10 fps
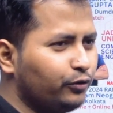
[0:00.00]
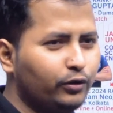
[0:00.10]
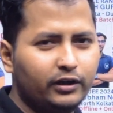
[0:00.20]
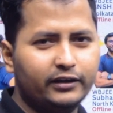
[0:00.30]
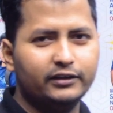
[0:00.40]

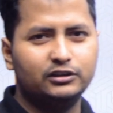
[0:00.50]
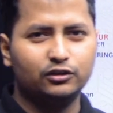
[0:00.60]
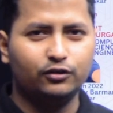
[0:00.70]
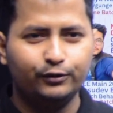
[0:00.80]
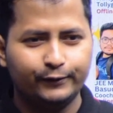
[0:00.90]
ডুয়েল ডিগ্রি
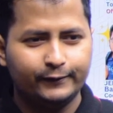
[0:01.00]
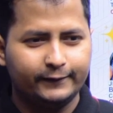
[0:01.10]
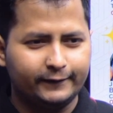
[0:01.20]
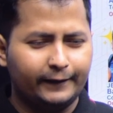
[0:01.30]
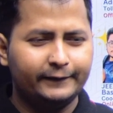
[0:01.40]
ছিল
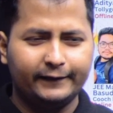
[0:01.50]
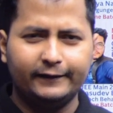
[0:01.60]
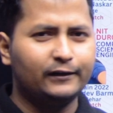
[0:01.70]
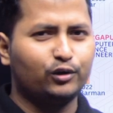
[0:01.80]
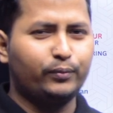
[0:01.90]
নাইনটি
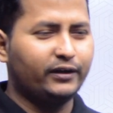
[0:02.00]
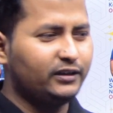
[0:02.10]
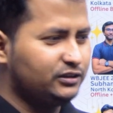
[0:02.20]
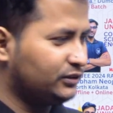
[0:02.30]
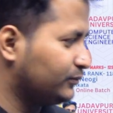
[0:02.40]
এইট লাখ
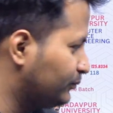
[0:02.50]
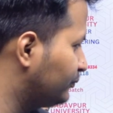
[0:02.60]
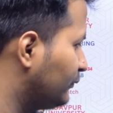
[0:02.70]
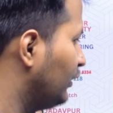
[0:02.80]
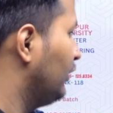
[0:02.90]
প্যাকেজ
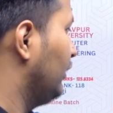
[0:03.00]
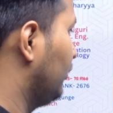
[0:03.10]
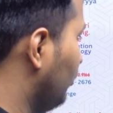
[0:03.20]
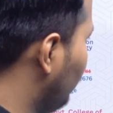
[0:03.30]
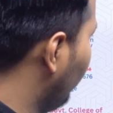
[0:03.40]
তো